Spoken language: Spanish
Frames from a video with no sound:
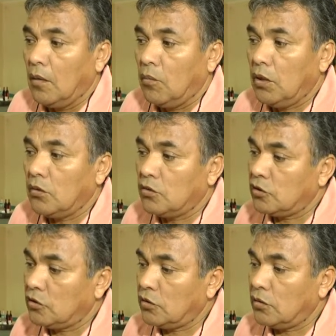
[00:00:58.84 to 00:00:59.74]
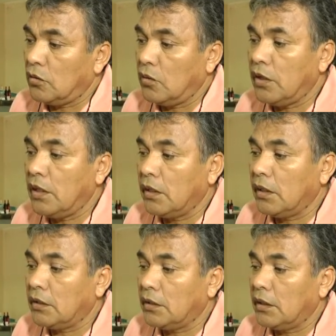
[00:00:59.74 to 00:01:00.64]
Bueno, nosotros hoy,
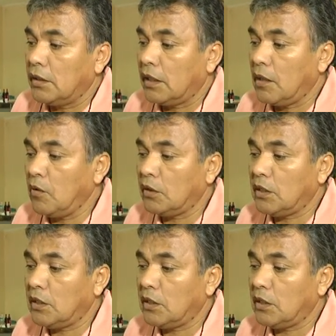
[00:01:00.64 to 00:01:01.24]
este, digamos,